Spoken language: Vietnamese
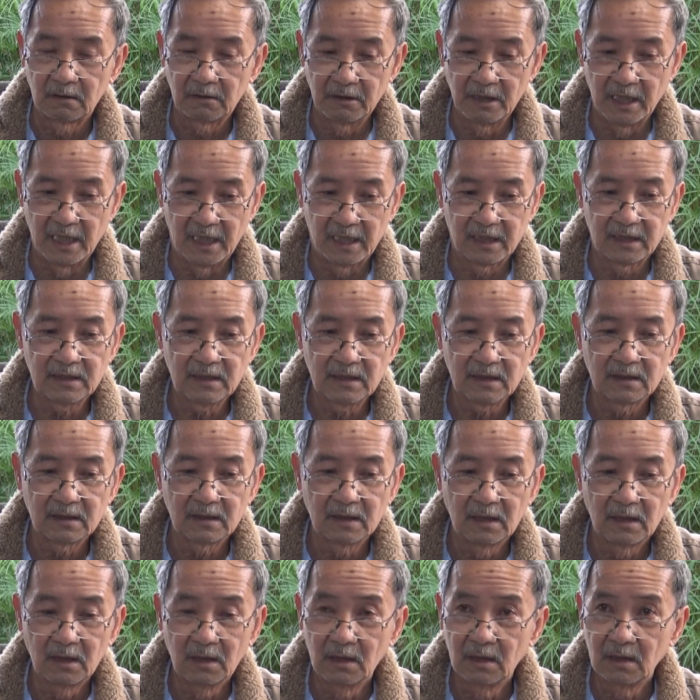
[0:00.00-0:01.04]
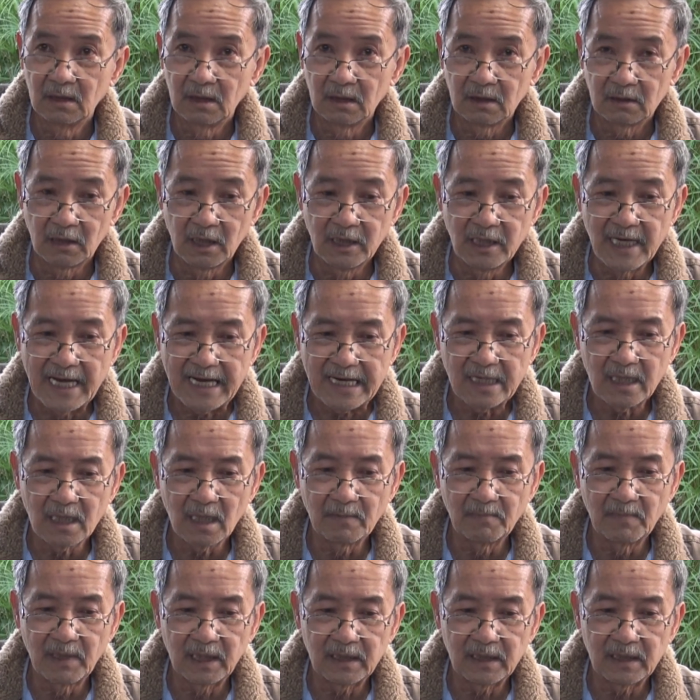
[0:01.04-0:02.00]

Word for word: để để nắng gân